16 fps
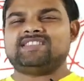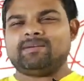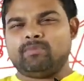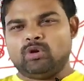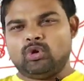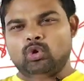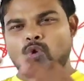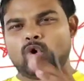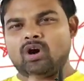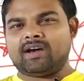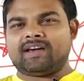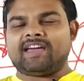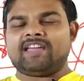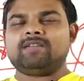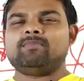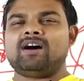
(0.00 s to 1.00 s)
जब
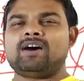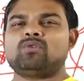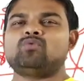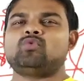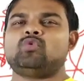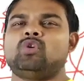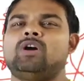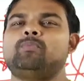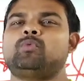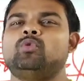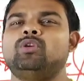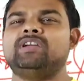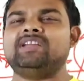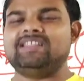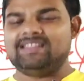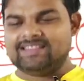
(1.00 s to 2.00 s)
लोग कई बार उनको
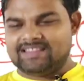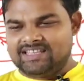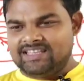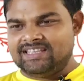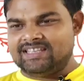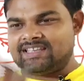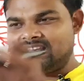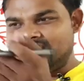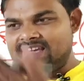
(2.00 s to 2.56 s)
आपको हिंदी